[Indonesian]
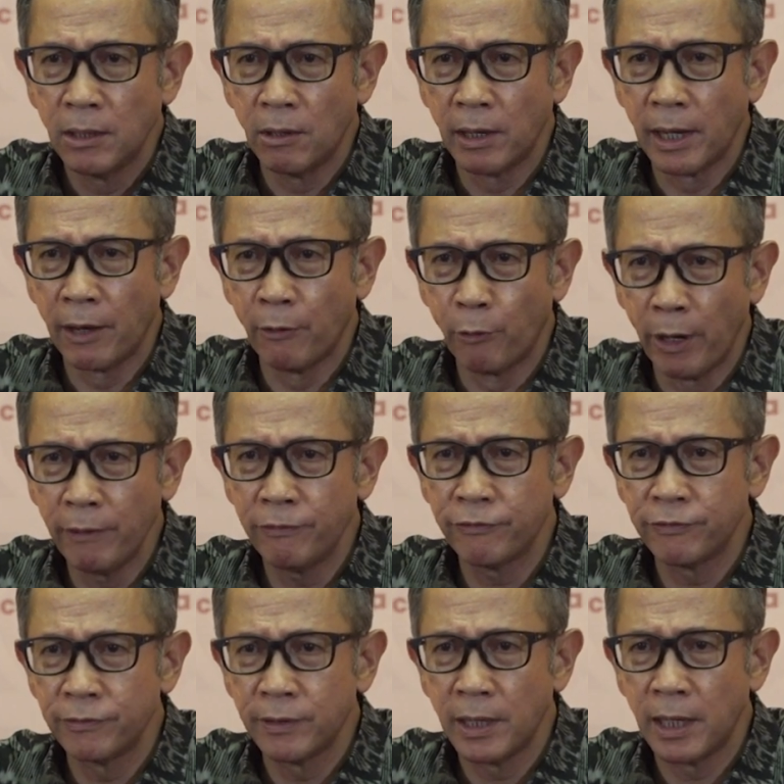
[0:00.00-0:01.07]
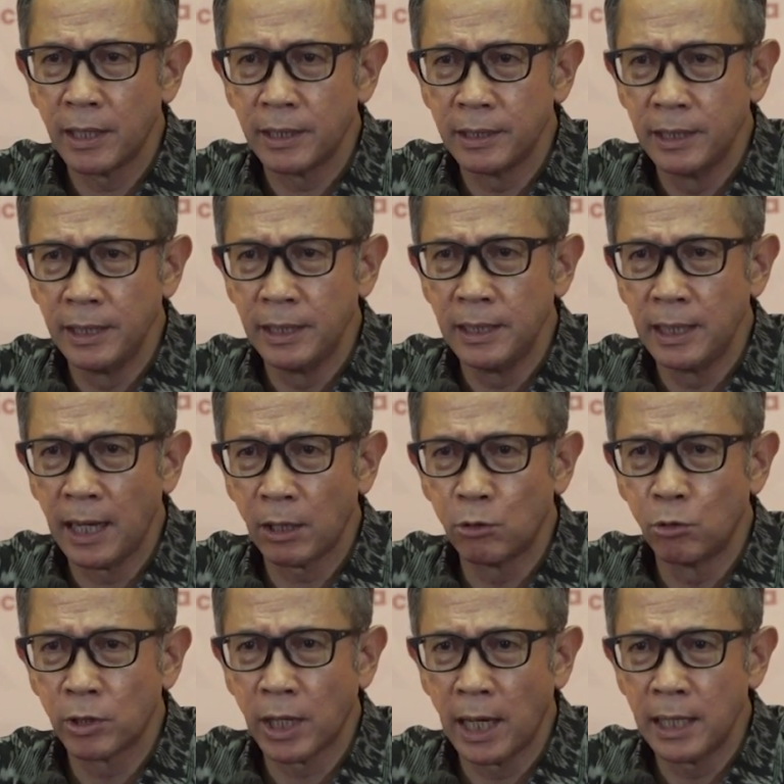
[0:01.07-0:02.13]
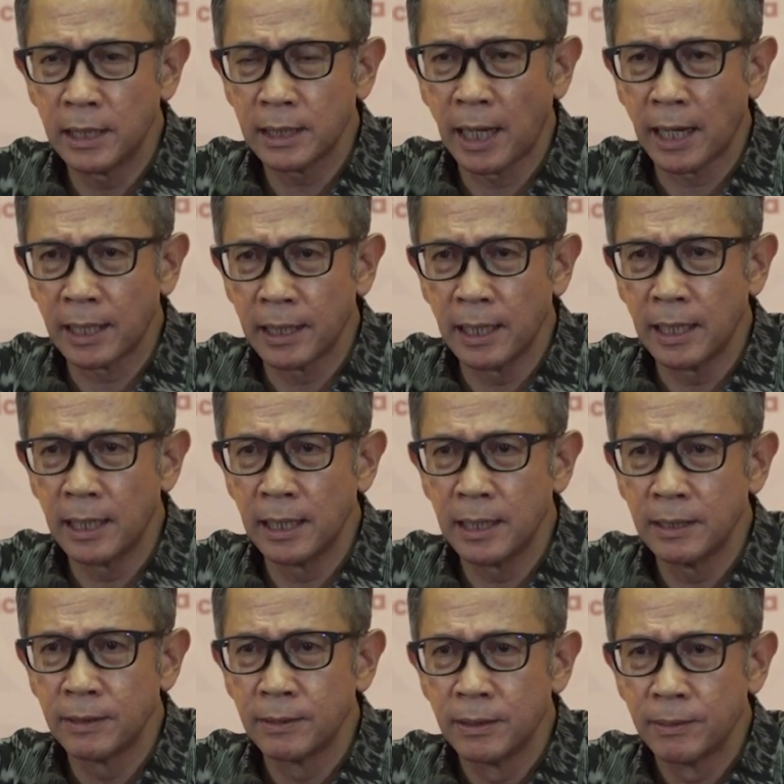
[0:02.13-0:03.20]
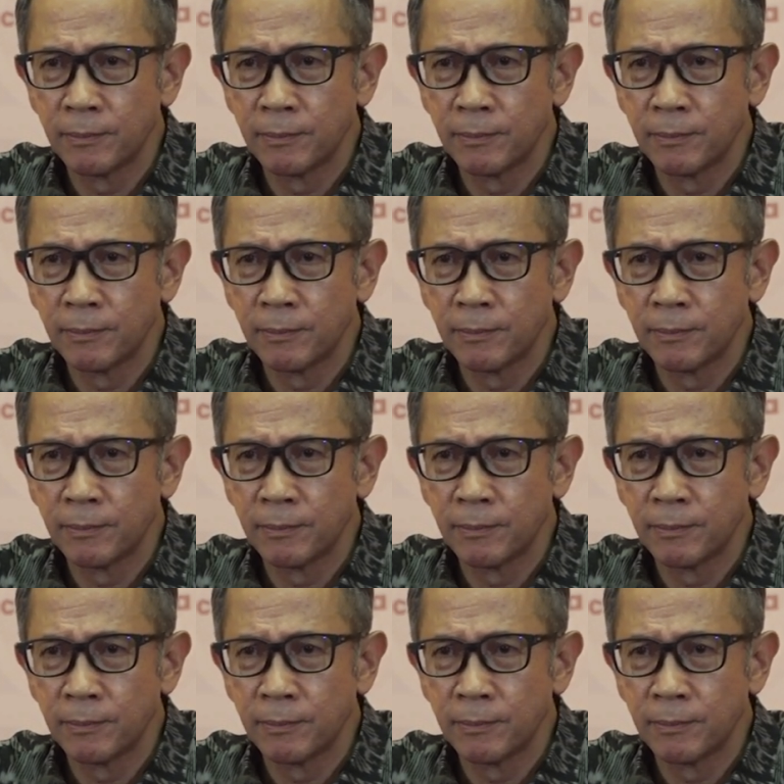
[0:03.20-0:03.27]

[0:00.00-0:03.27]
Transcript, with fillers: oleh WEF dilakukan karena